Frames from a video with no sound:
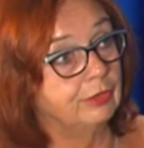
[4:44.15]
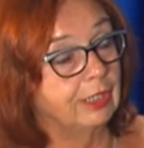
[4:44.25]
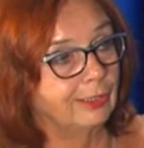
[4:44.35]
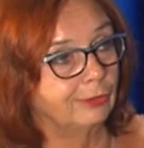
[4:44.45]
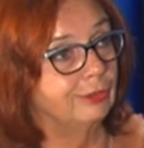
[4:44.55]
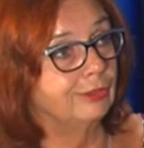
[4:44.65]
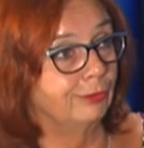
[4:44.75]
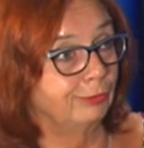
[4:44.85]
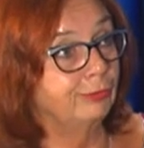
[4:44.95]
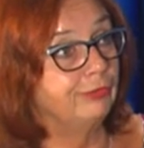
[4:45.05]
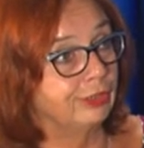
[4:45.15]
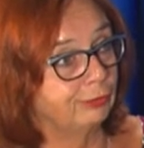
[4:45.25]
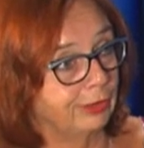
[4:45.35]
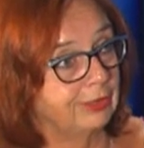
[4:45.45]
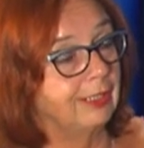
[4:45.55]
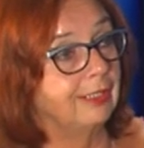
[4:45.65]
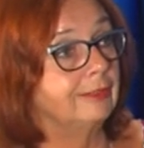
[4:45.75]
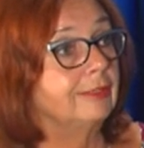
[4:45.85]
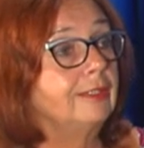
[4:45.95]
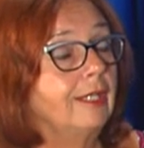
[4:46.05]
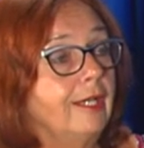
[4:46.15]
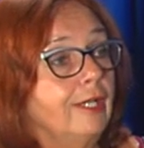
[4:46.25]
Nagrody są również właśnie dla tych